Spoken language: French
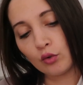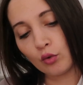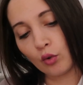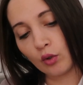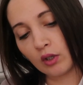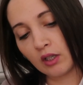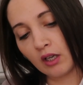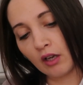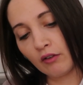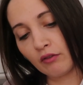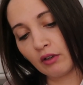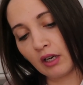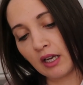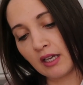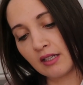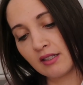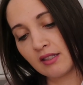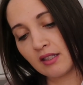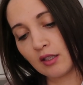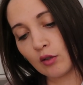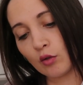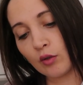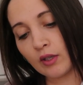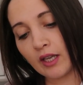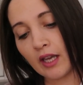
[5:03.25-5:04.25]
Donc là voilà,
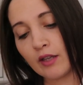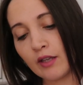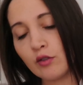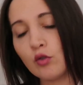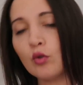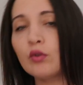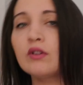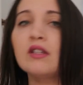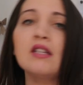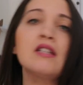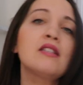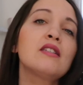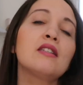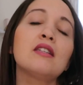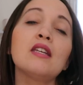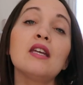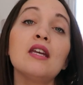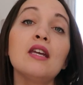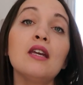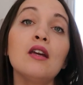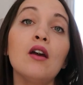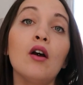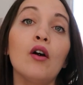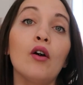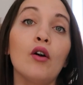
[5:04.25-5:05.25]
c'était l'occasion de
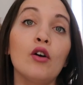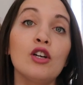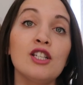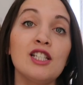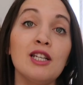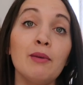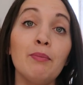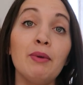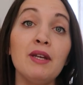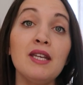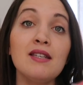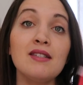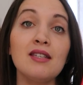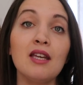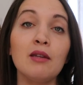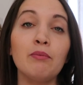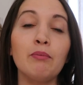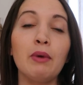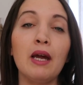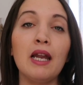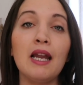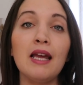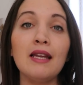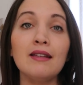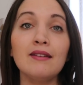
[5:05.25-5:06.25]
tester. Euh, j'ai payé
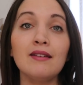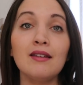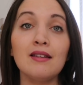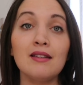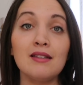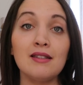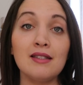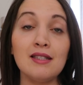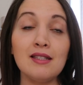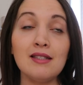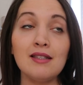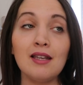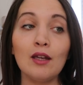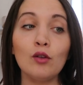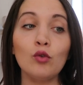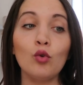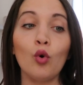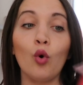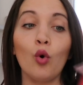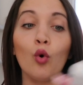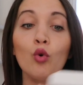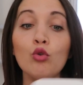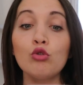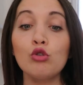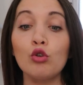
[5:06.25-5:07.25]
cette palette
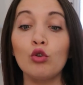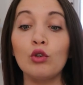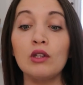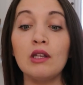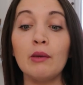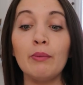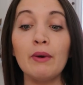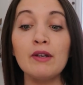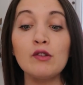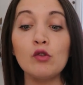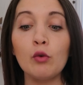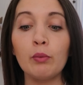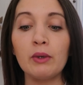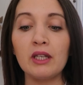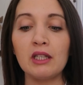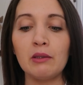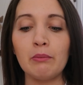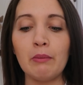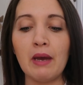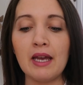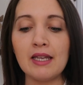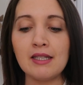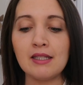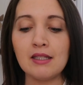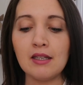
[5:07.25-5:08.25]
17 euros, je ne connais pas son prix
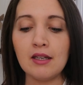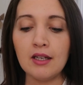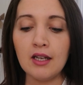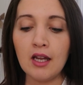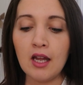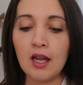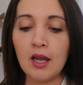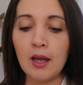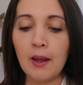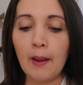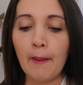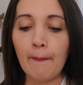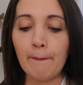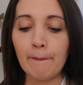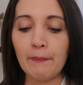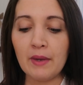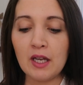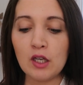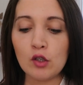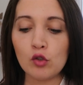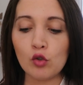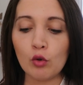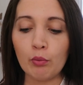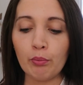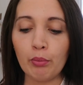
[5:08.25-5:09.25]
de base,
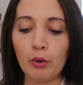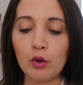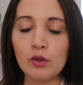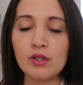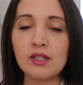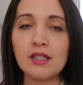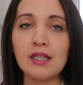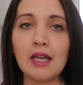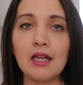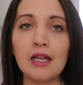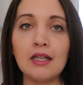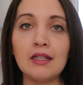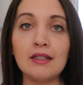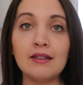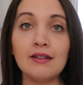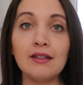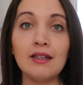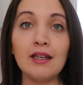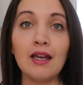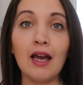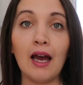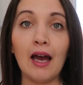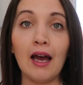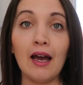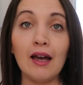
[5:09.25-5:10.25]
mais je pense qu'elle
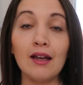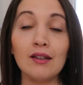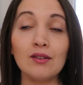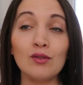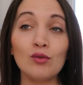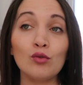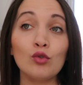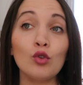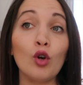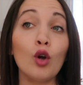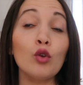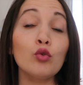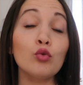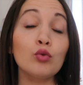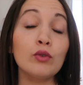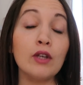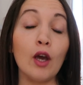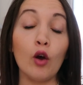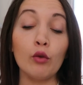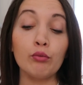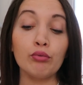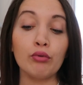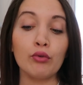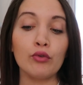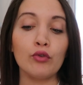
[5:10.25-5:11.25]
était à 30
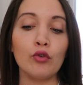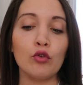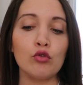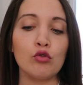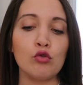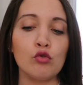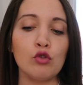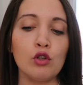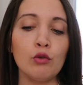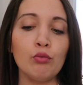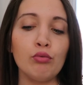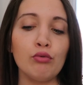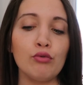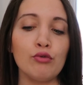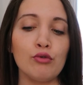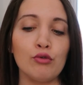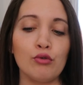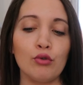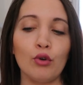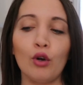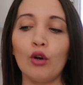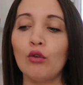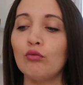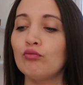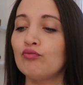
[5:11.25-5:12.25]
ou 40%, je ne suis plus
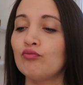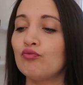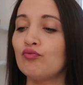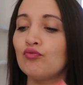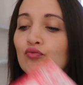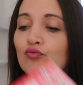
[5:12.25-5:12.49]
sûre.